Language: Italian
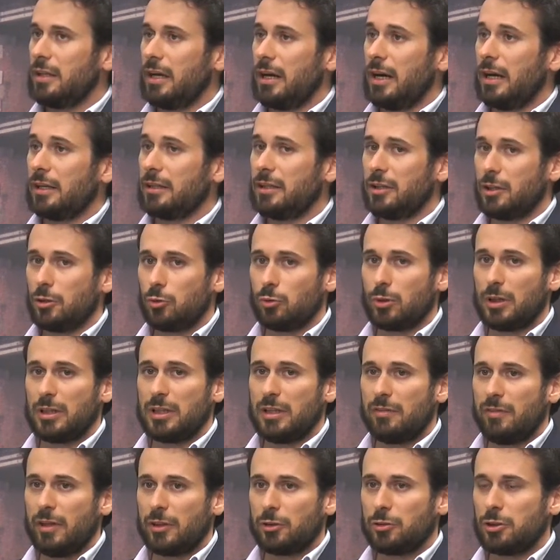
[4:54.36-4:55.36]
addirittura il
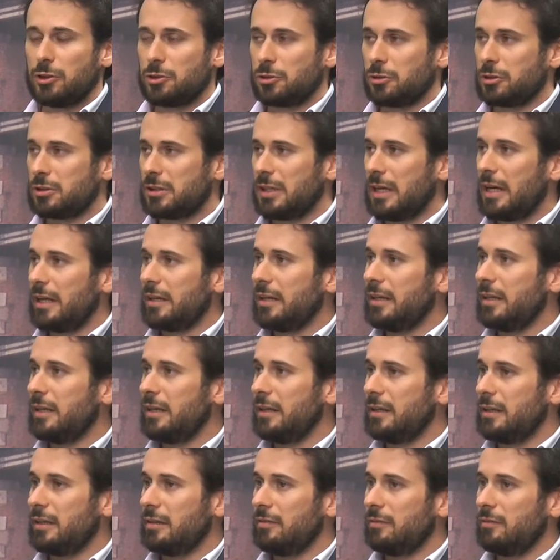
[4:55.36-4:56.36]
divieto di
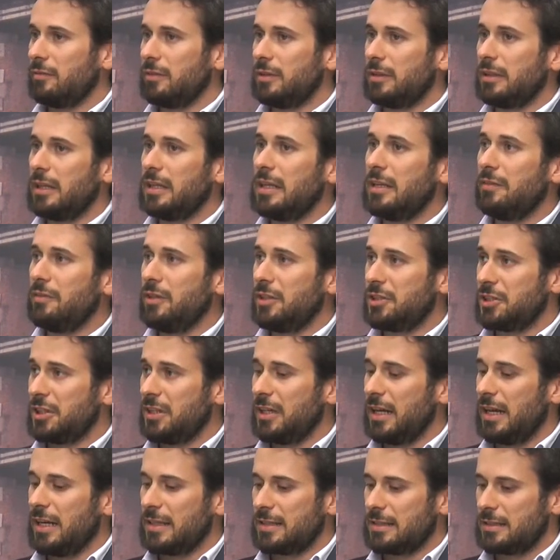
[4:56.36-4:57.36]
sostare nelle
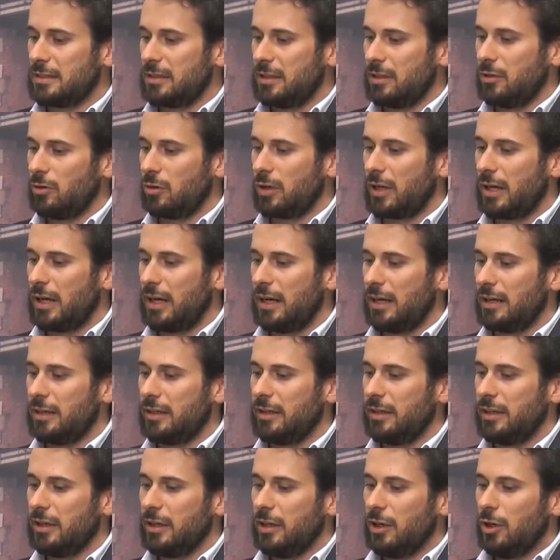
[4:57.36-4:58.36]
vicinanze dei
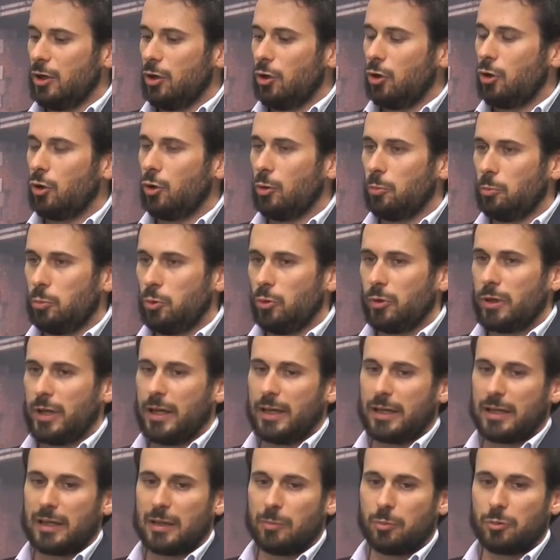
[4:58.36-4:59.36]
locali, oppure
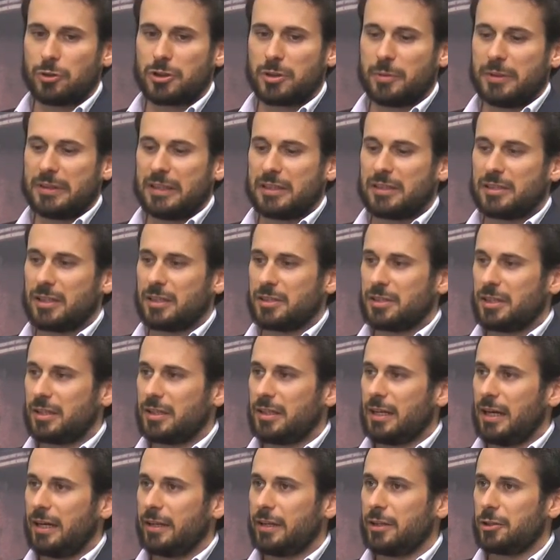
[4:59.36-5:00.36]
anche la possibilità di
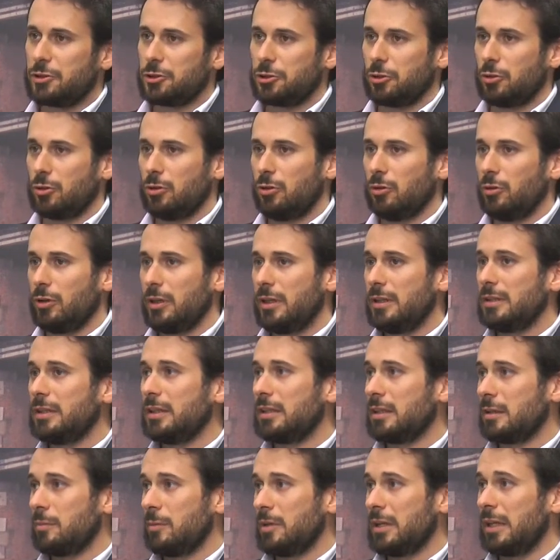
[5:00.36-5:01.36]
esercitare solo in
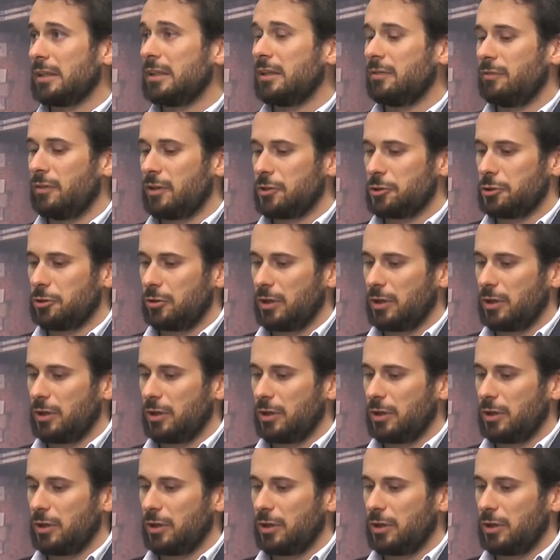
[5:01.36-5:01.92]
determinate fasce